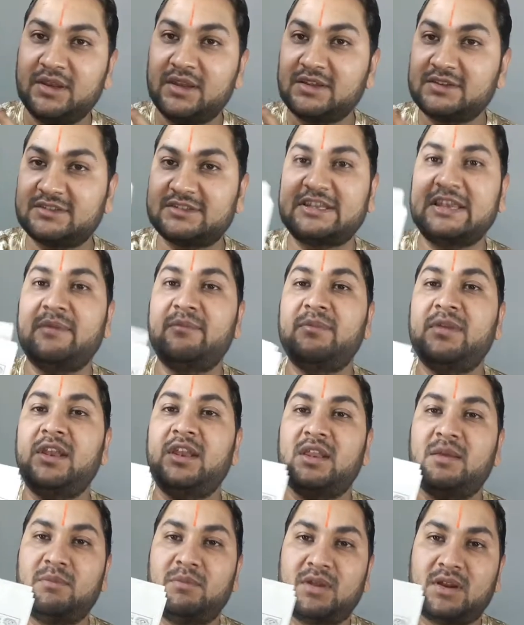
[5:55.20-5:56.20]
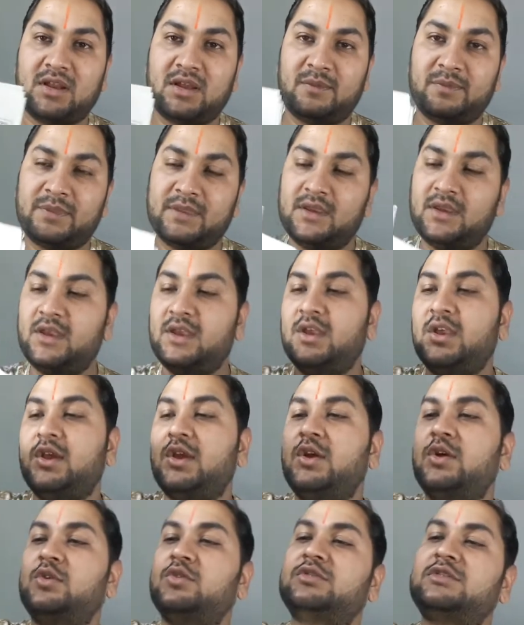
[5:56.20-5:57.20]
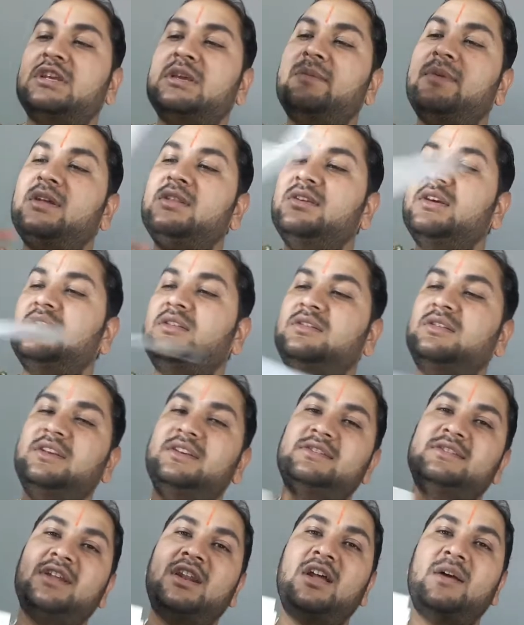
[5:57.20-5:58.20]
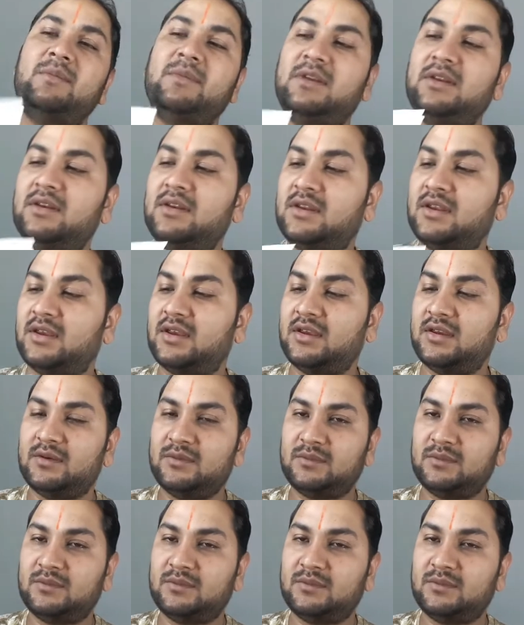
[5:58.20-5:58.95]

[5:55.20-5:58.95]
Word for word: है सेम बिल नंबर का उसके बाद ये तीसरा बिल है